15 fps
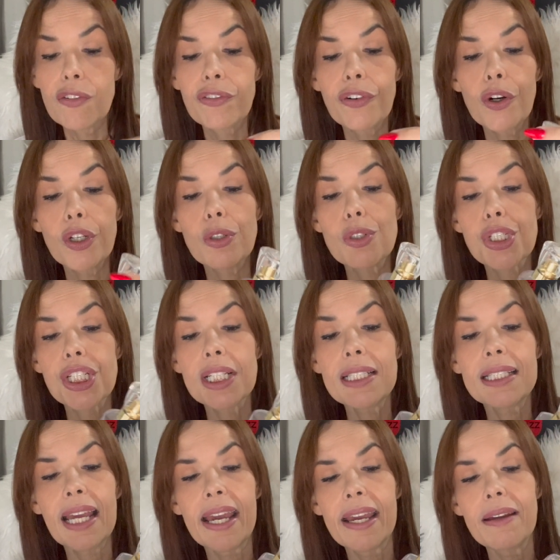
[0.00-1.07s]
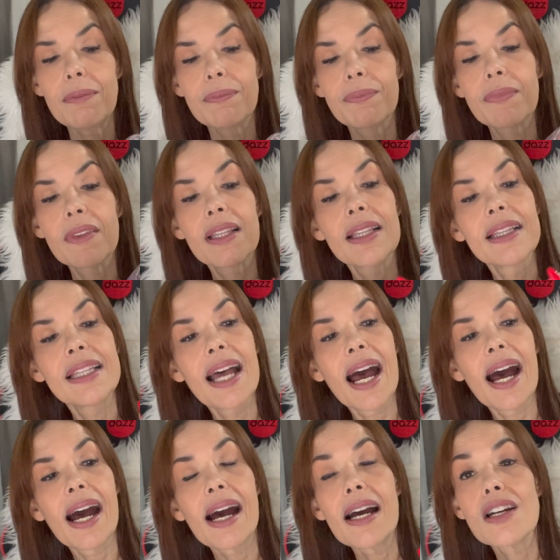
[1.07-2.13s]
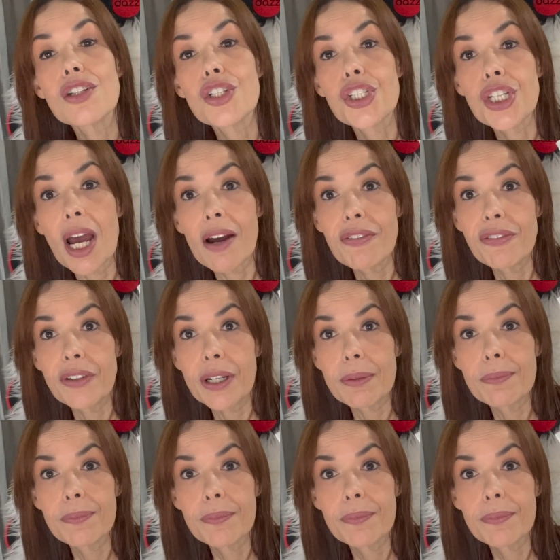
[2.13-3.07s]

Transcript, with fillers: Foi o Jandé da Jafra.